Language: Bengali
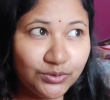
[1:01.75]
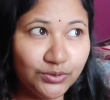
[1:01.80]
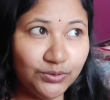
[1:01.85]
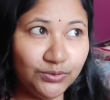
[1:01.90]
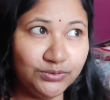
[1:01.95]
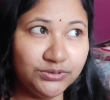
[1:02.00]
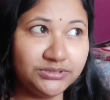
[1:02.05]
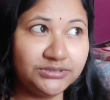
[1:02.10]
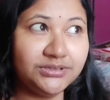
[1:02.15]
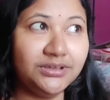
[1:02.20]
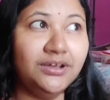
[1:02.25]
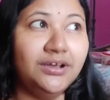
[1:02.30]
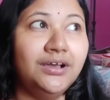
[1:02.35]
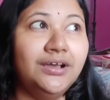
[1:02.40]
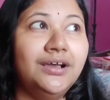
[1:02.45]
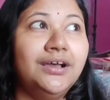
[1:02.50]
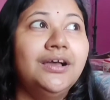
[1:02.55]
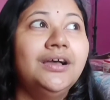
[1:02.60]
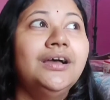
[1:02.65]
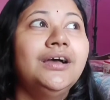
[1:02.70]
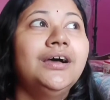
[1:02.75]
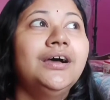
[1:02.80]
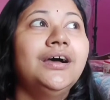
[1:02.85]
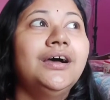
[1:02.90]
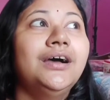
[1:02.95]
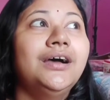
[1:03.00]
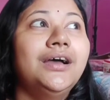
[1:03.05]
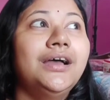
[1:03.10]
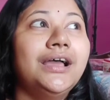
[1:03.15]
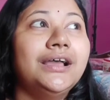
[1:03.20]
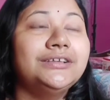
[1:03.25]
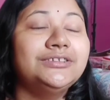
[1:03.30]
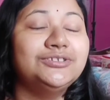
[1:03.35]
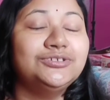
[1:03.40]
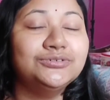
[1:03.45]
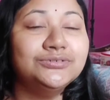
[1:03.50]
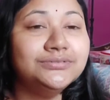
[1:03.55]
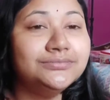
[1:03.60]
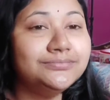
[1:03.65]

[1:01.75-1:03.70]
ক্লোজ একজন